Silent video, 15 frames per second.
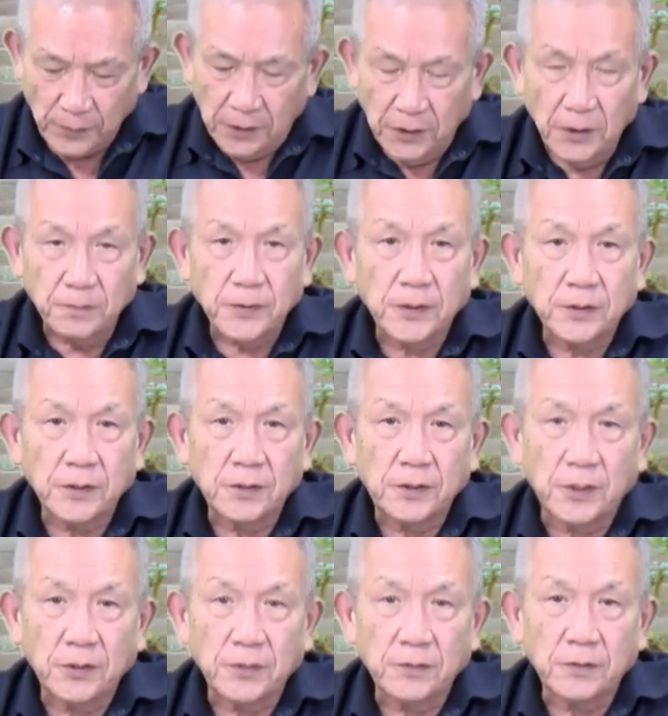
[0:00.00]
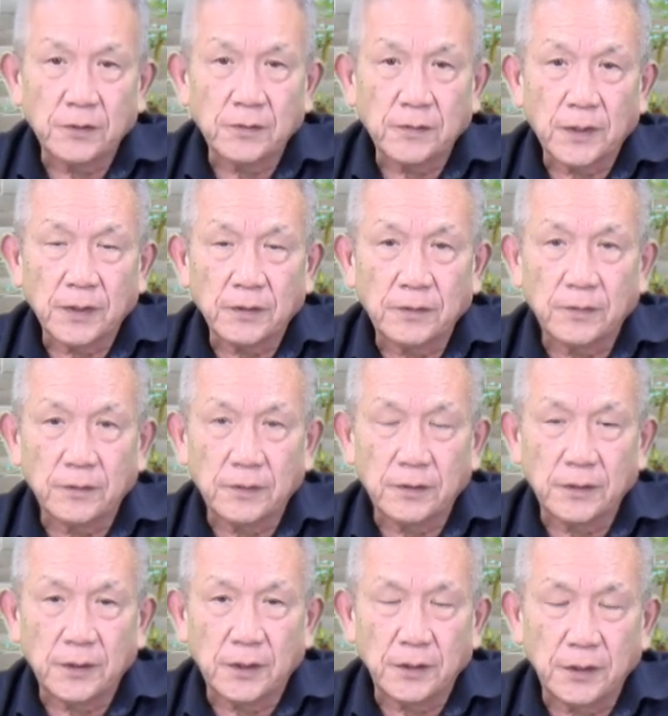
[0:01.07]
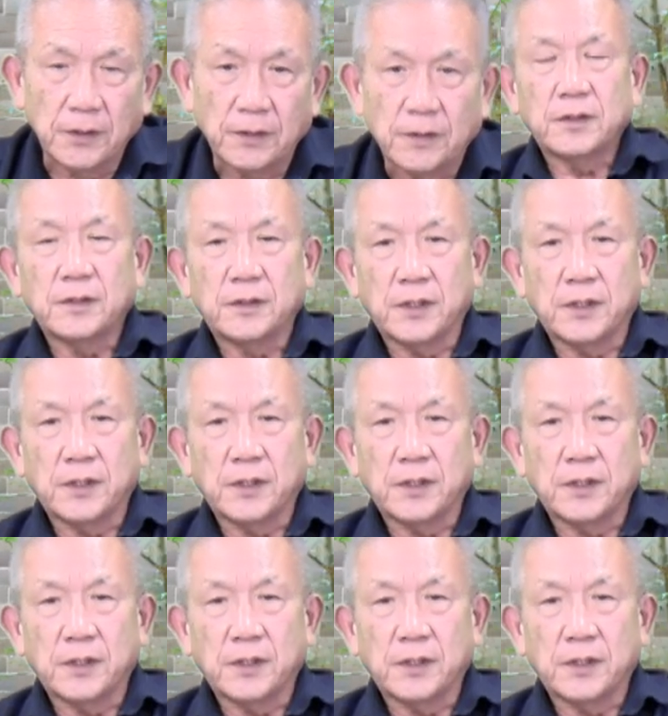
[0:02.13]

いいプレゼンテーションというのはどんなに